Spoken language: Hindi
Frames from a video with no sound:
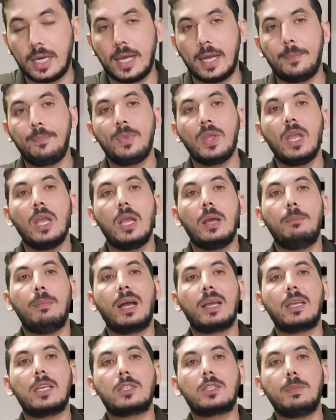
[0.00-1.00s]
है
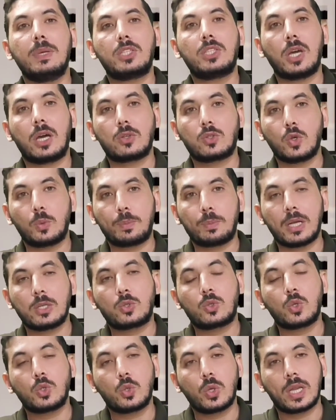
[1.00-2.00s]
बाकी इसमें चार
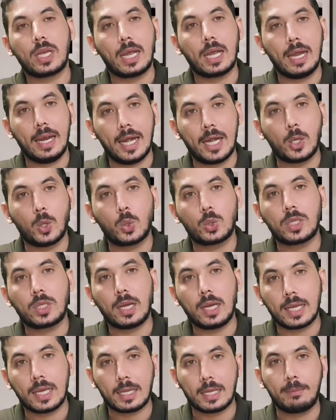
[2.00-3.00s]
सौ जो है ना एड होते
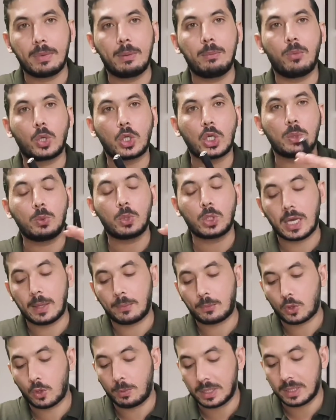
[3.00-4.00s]
हैं लेकिन मैं मोटा मोटा
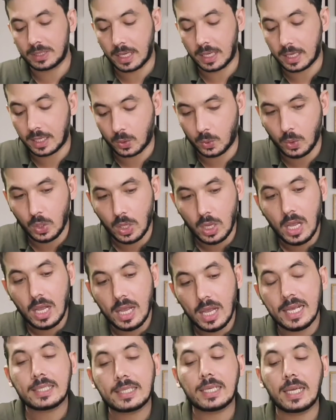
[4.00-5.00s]
आपको बता रहा हूँ
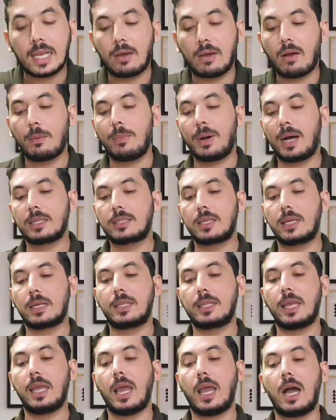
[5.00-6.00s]
इसके अलावा बात
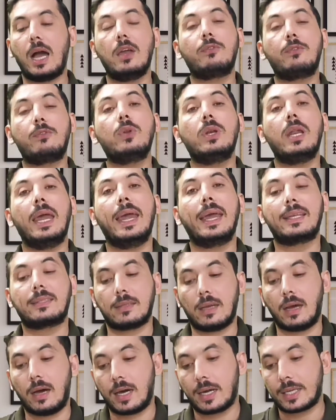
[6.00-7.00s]
करते हैं आईफोन
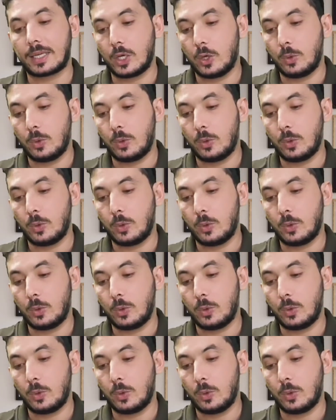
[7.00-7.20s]
एक्स के